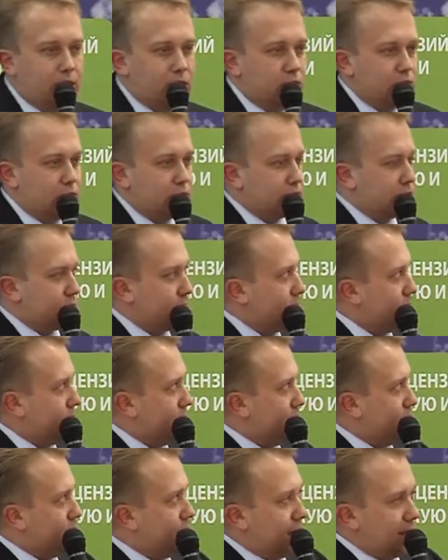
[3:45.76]
То есть
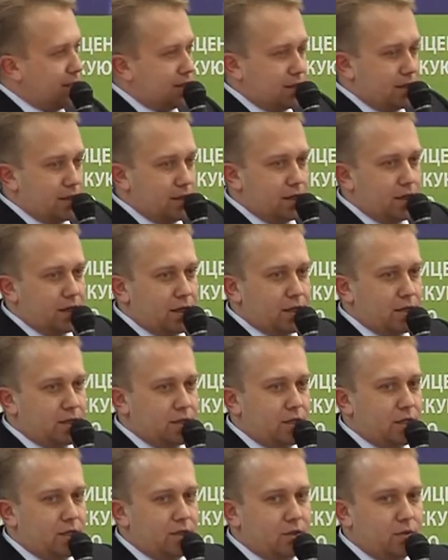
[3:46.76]
дать цене
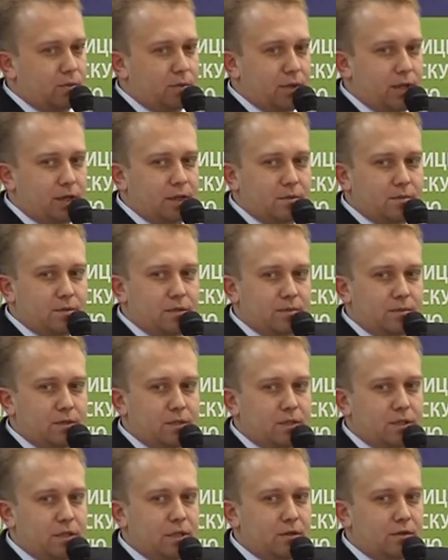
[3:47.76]
расти, но при этом
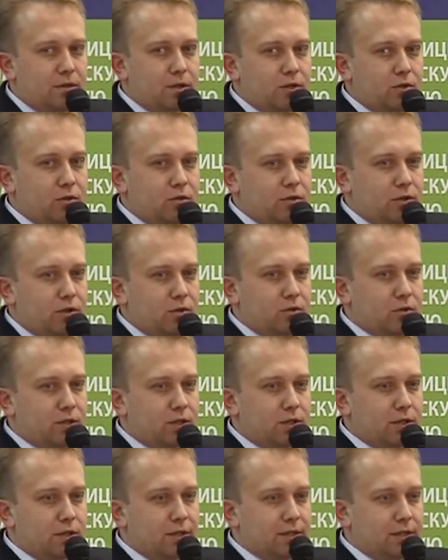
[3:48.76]
зафиксировать ее в
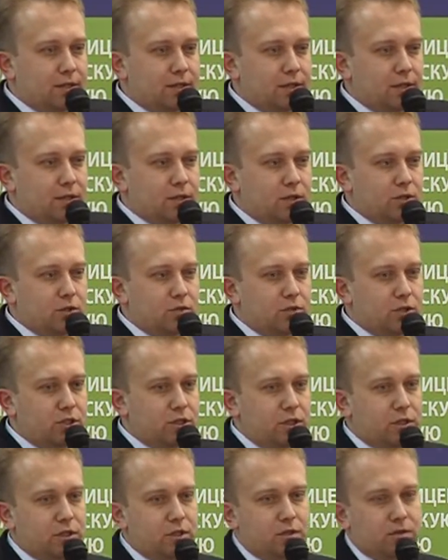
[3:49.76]
какой-то конкретной
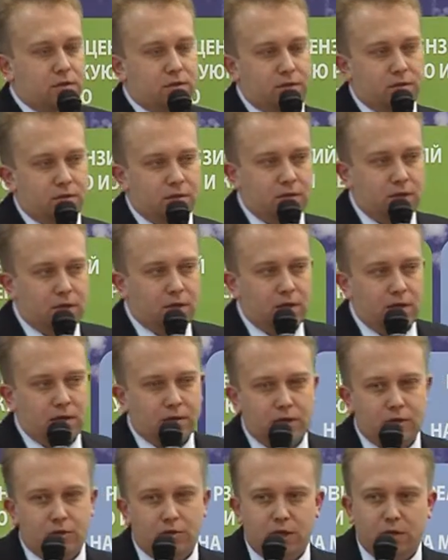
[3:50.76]
точке,
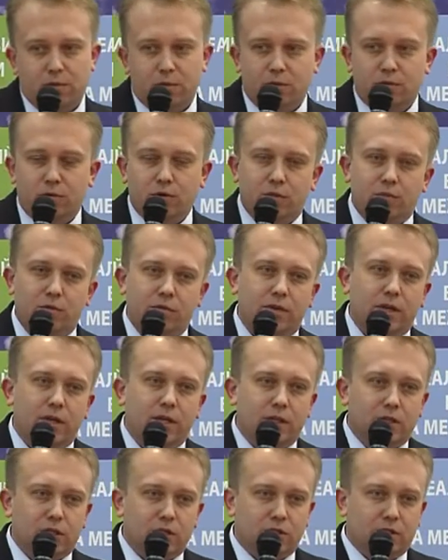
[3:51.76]
которой мы будем
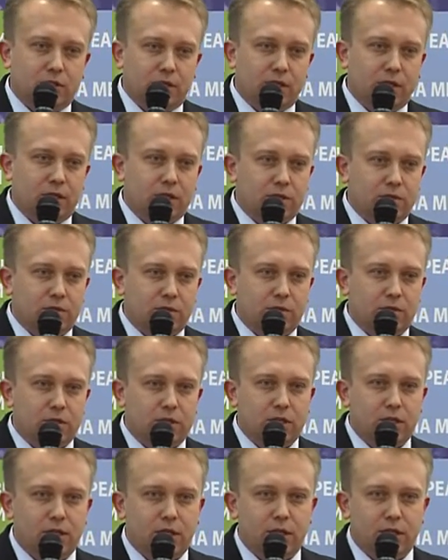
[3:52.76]
уверены, что дальнейшего
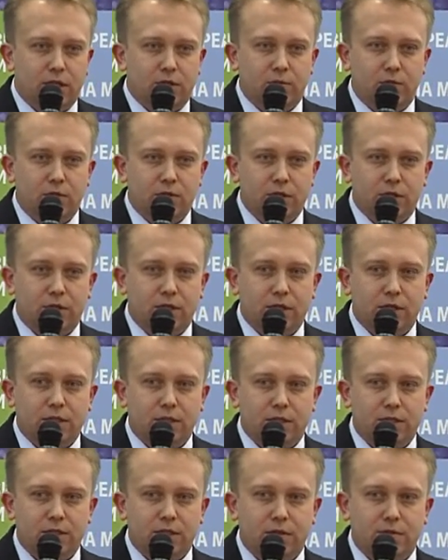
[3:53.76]
движения не будет, и
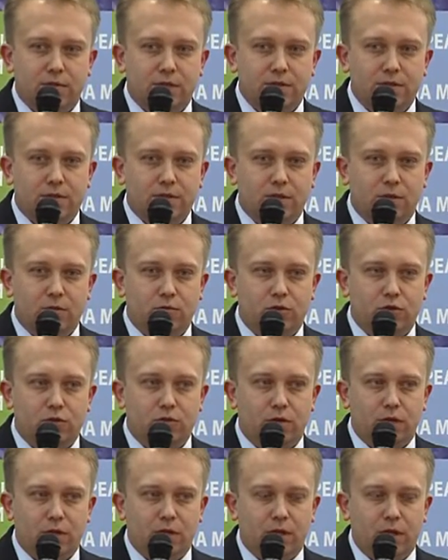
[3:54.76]
рынок, соответственно,
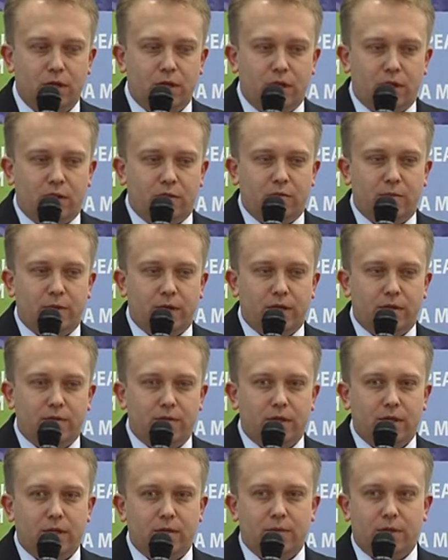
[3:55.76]
ушел в
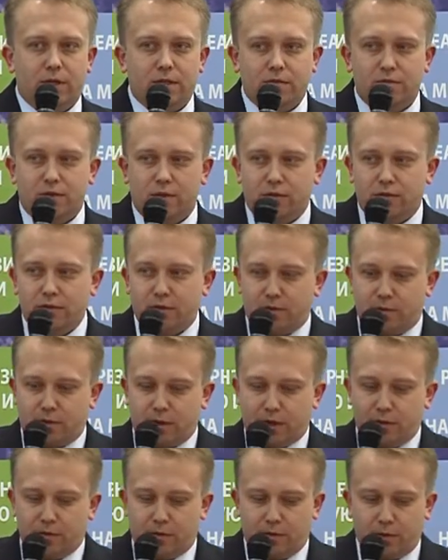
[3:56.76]
боковик, либо развернулся в
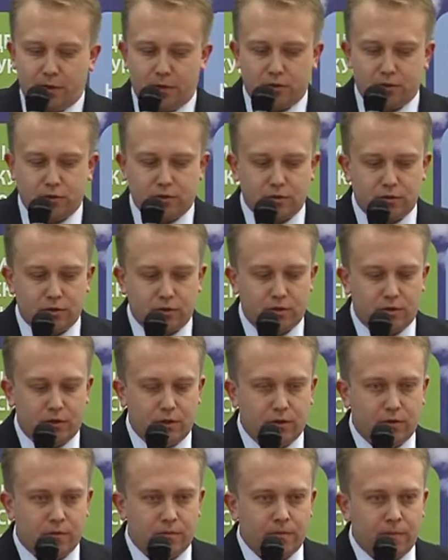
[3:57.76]
противоположную
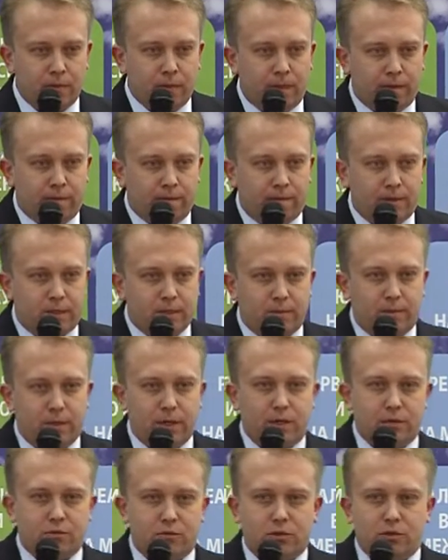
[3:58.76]
сторону. Значит,
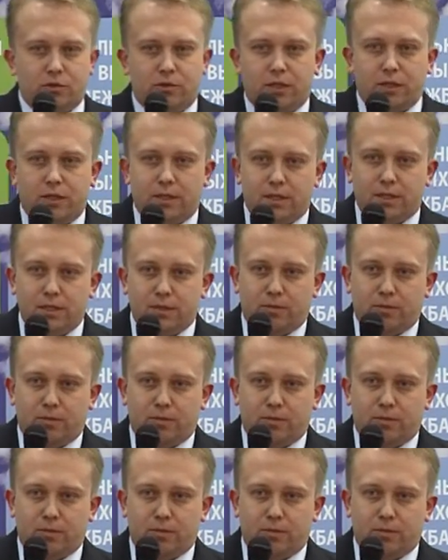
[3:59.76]
поэтому что хотелось